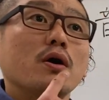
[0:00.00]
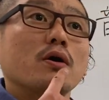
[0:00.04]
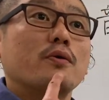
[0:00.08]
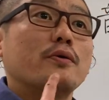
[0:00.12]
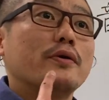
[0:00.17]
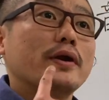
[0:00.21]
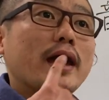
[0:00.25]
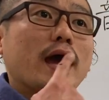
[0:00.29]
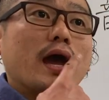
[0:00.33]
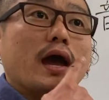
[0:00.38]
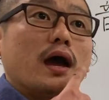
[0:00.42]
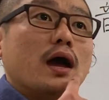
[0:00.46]

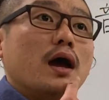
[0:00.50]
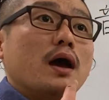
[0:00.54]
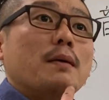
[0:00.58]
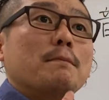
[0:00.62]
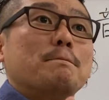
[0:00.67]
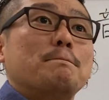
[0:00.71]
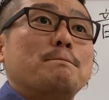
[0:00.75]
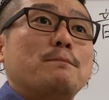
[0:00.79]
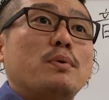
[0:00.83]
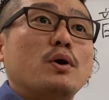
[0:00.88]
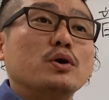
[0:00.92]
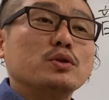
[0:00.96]
これ
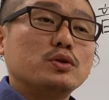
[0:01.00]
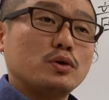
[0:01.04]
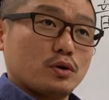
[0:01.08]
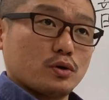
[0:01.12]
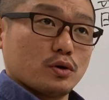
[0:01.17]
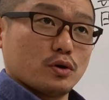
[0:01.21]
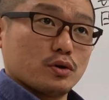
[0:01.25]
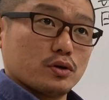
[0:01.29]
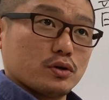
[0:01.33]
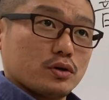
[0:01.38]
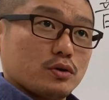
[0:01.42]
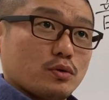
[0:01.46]
ポ
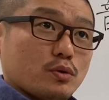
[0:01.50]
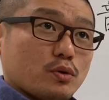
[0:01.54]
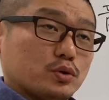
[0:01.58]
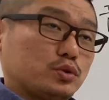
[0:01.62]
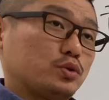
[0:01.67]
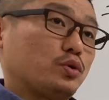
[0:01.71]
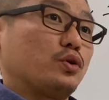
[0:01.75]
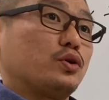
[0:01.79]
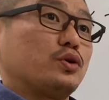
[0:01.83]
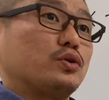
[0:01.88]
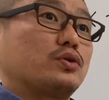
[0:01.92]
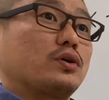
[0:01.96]
の
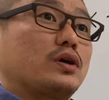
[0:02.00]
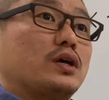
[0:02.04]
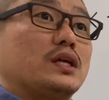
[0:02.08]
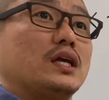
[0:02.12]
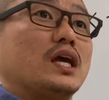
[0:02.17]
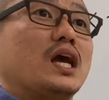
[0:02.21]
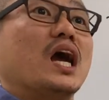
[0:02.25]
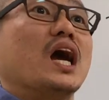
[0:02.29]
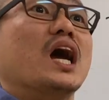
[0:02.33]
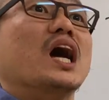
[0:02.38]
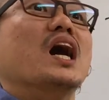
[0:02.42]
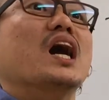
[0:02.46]
音を言うとき
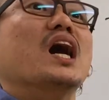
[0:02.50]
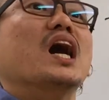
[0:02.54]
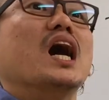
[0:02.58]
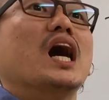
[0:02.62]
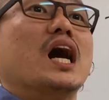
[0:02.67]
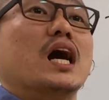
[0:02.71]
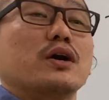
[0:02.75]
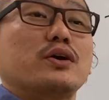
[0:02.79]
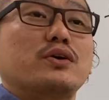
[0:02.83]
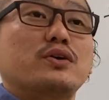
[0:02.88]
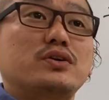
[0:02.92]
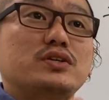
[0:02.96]
に
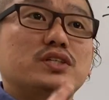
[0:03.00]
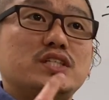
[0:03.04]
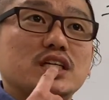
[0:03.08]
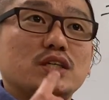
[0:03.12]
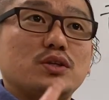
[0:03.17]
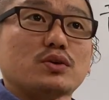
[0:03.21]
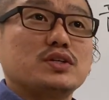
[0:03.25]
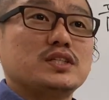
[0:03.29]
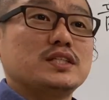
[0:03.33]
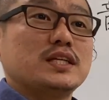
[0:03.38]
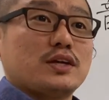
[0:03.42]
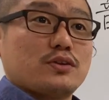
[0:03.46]
口
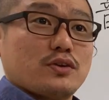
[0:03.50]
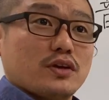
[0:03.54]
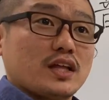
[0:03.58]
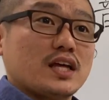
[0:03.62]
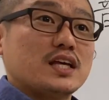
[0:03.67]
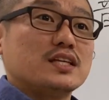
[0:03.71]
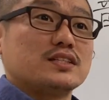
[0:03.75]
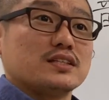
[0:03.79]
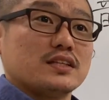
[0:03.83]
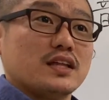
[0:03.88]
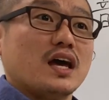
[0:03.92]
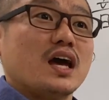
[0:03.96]
閉じないといけな
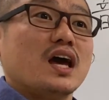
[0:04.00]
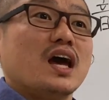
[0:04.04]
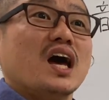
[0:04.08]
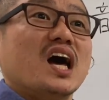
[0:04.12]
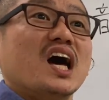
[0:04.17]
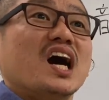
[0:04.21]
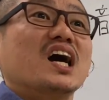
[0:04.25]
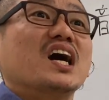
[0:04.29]
いんですよね。